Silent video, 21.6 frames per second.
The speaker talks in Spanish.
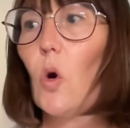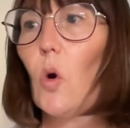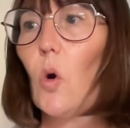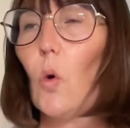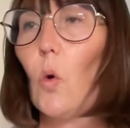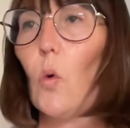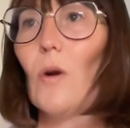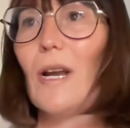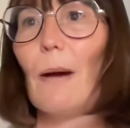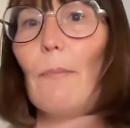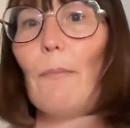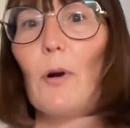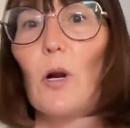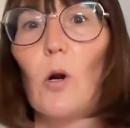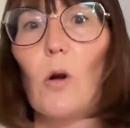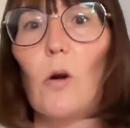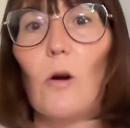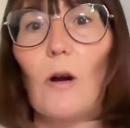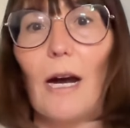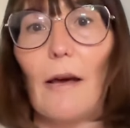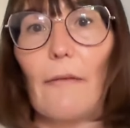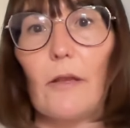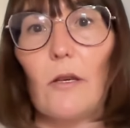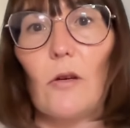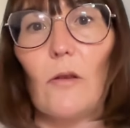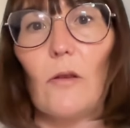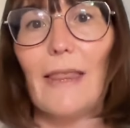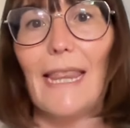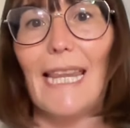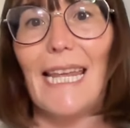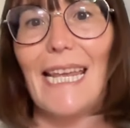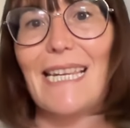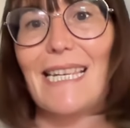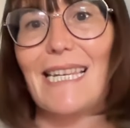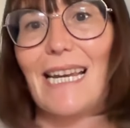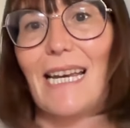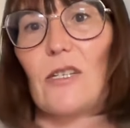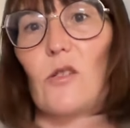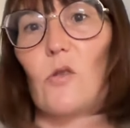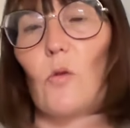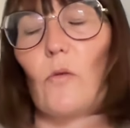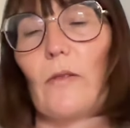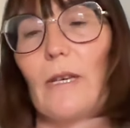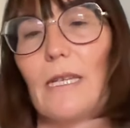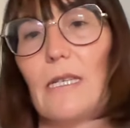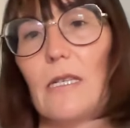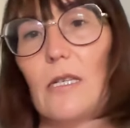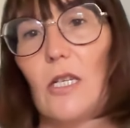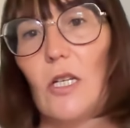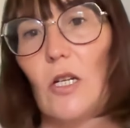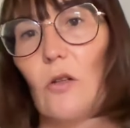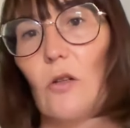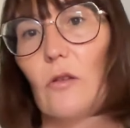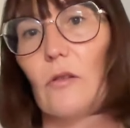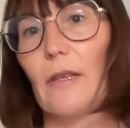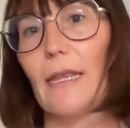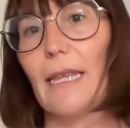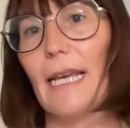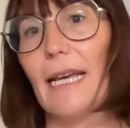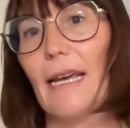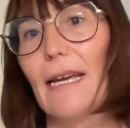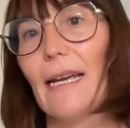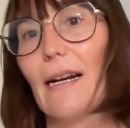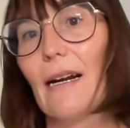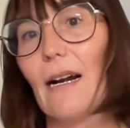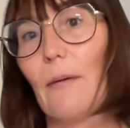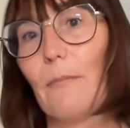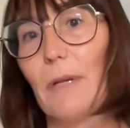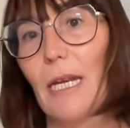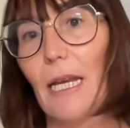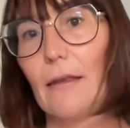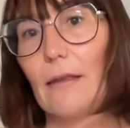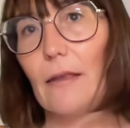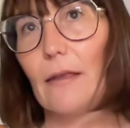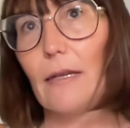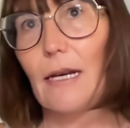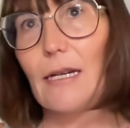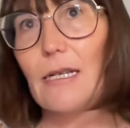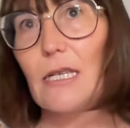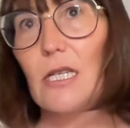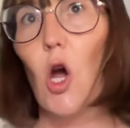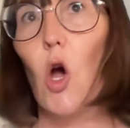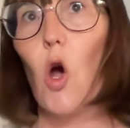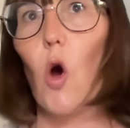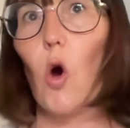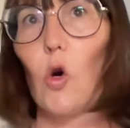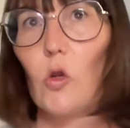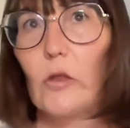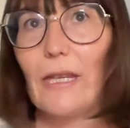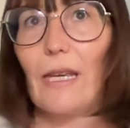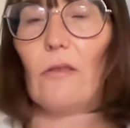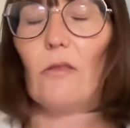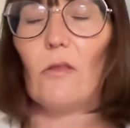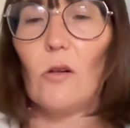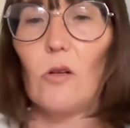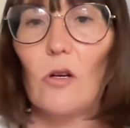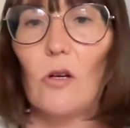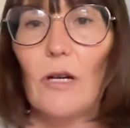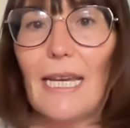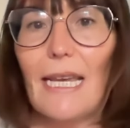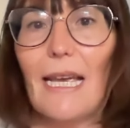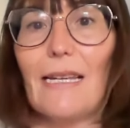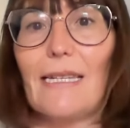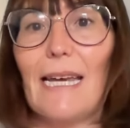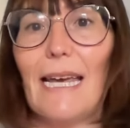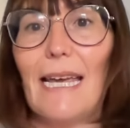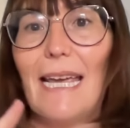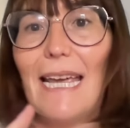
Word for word: una prolongación de esa sucesión de herramientas o tecnologías